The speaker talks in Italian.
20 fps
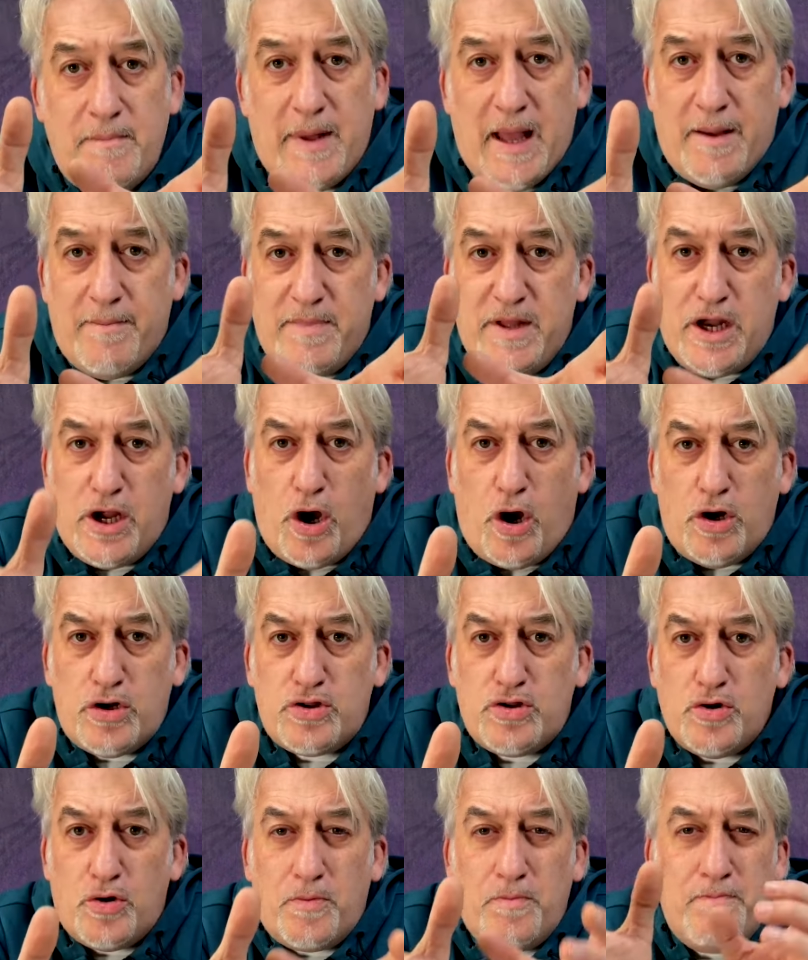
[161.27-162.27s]
Beh, mi
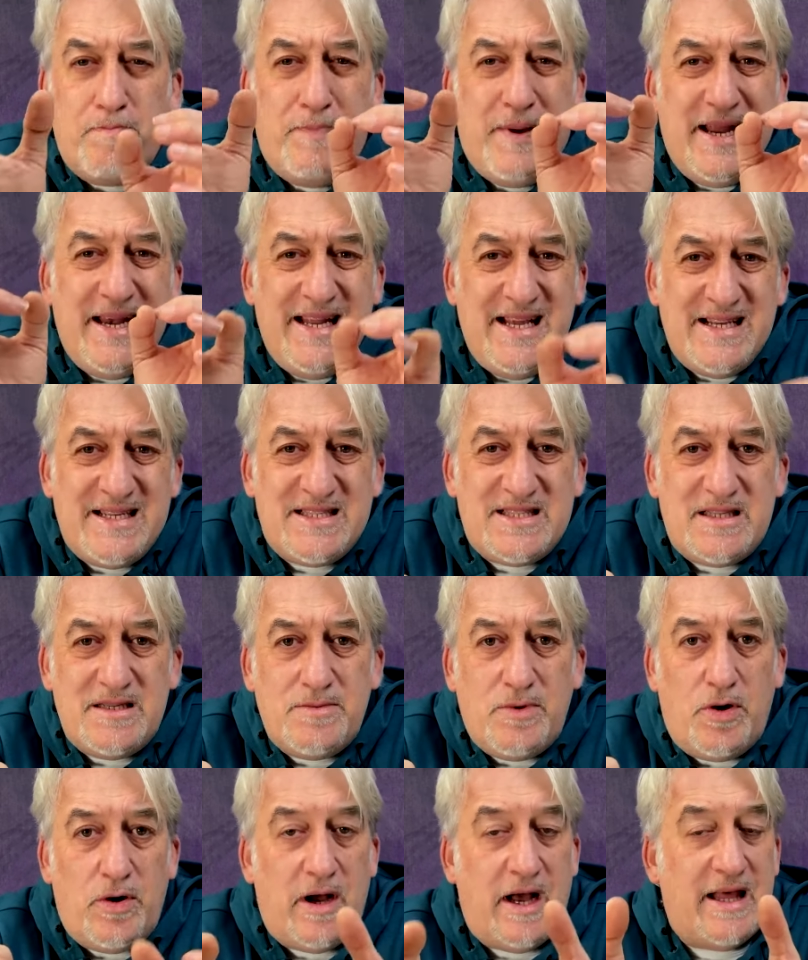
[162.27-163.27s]
ricordo
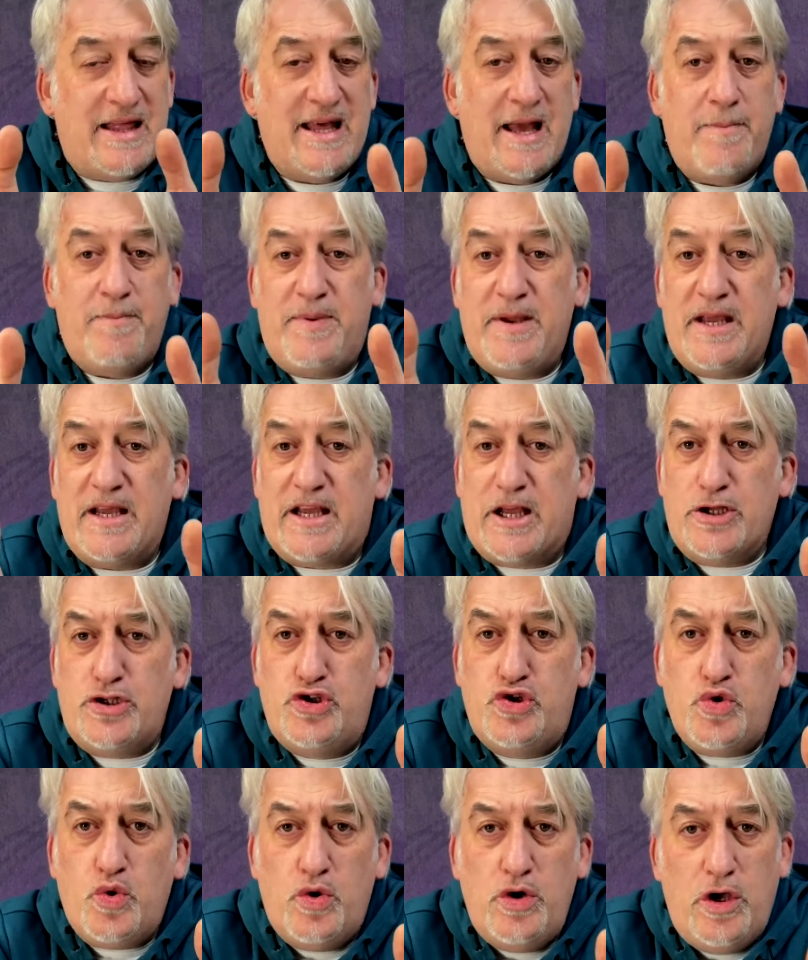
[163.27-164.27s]
benissimo ai tempi che
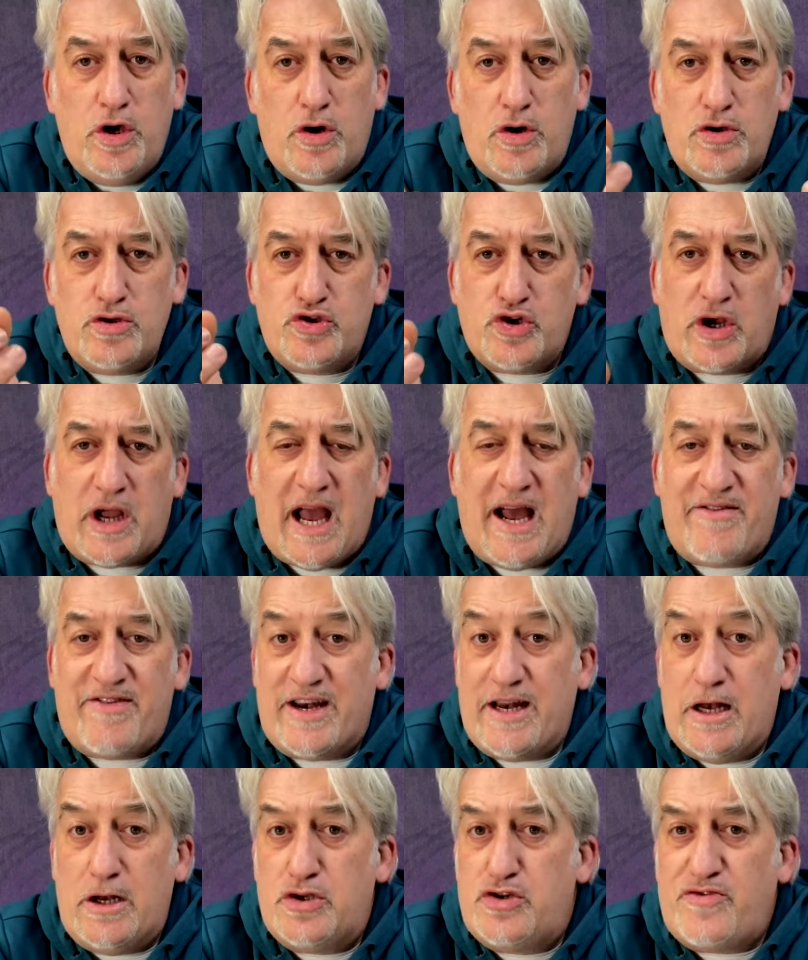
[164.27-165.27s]
Giulio
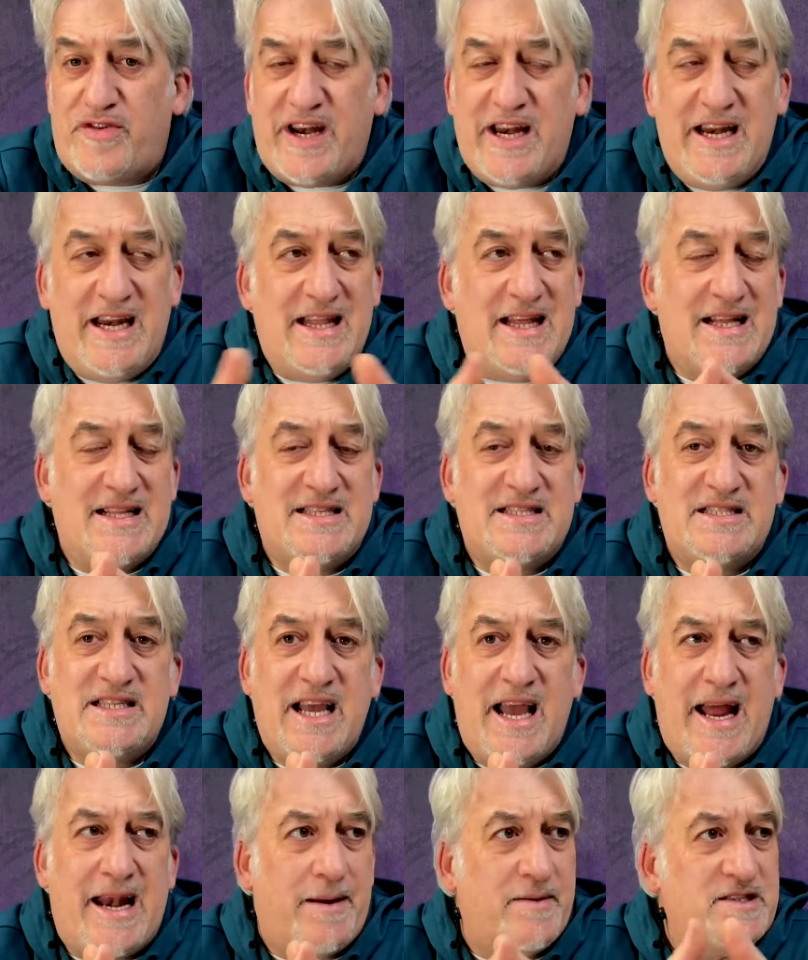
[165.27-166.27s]
giocava nelle giovanili del
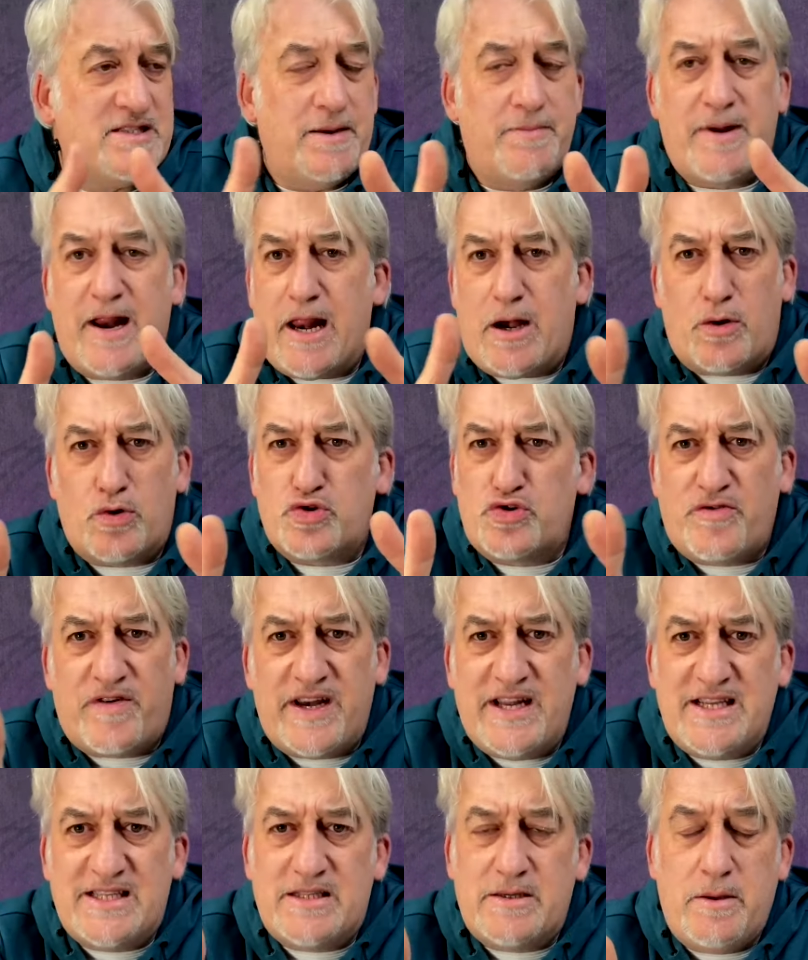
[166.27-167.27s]
Siena, mi sembra erano
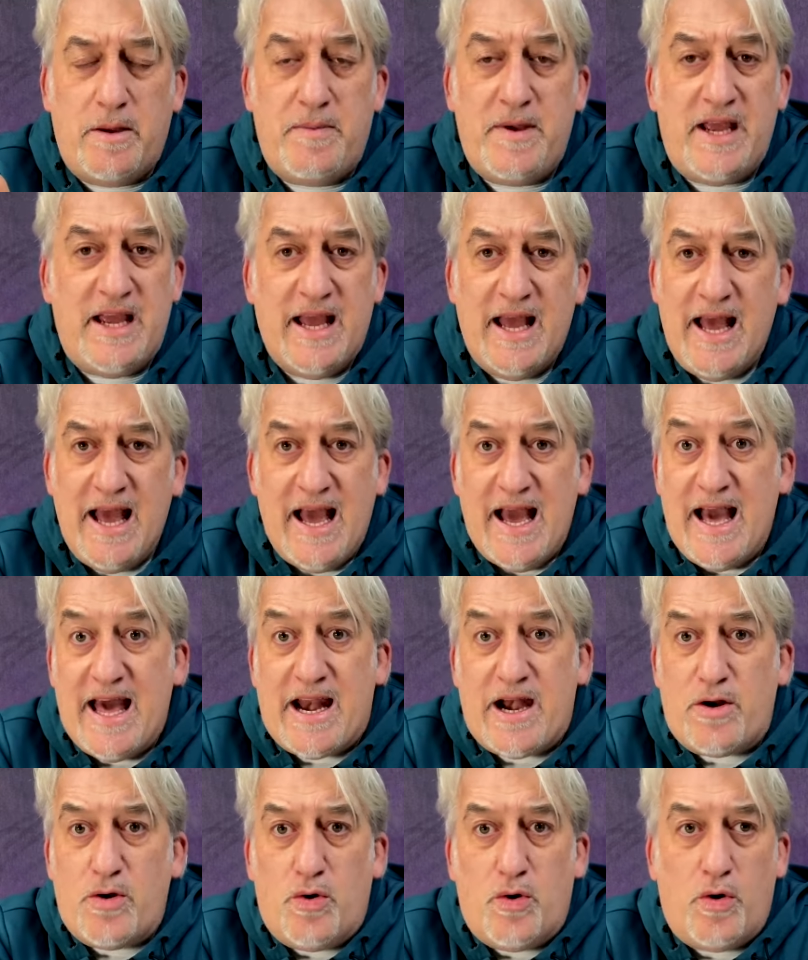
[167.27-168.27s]
giovanissimi B,
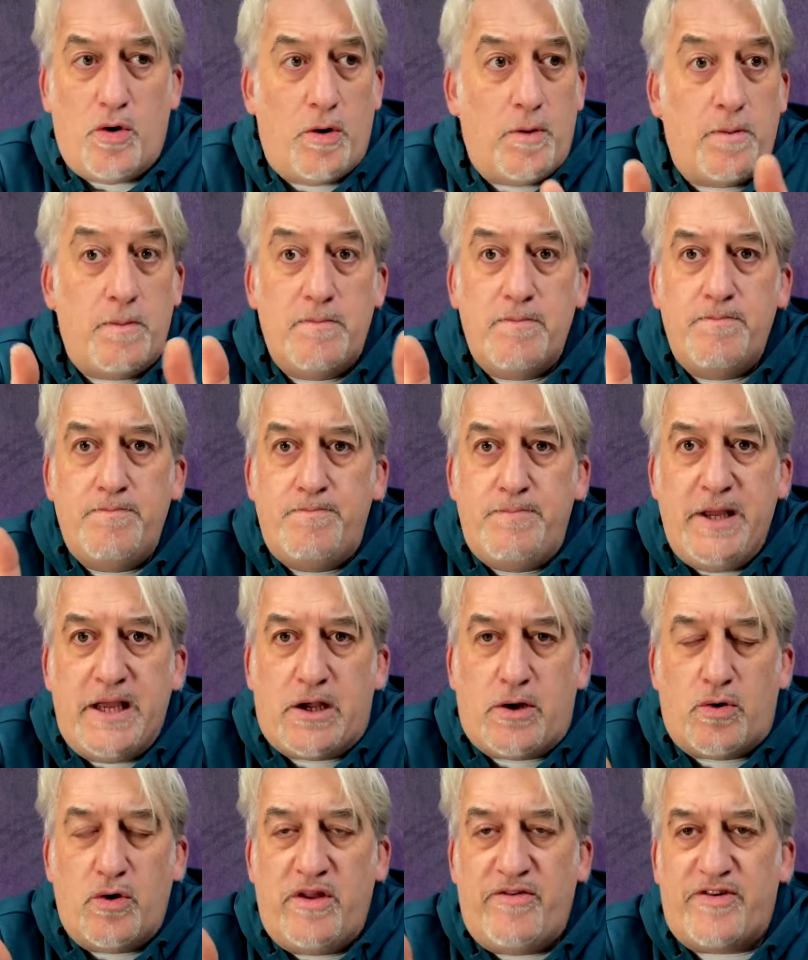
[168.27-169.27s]
erano
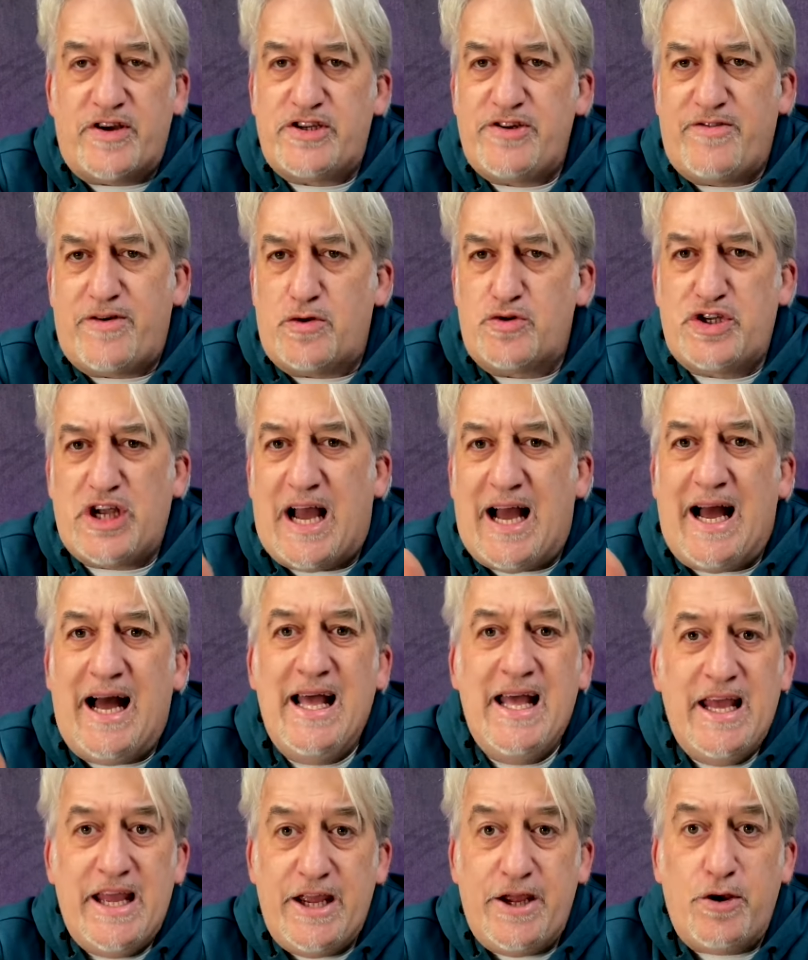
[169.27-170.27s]
piccoli, facevano già
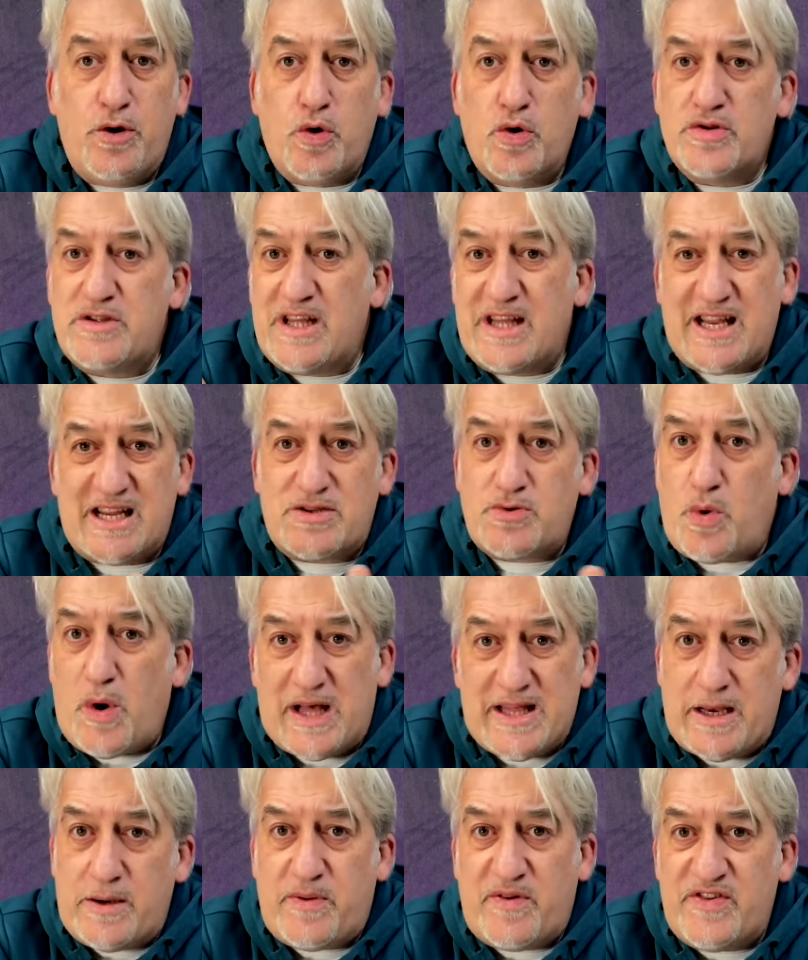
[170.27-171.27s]
incontri tra
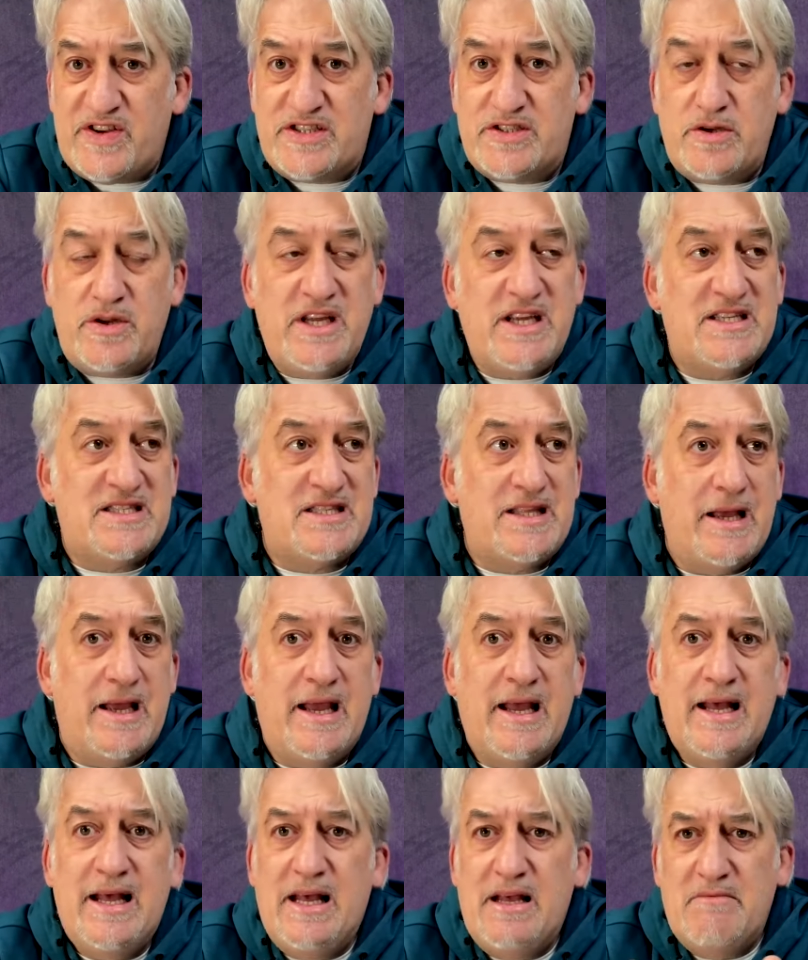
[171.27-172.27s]
squadre professioniste,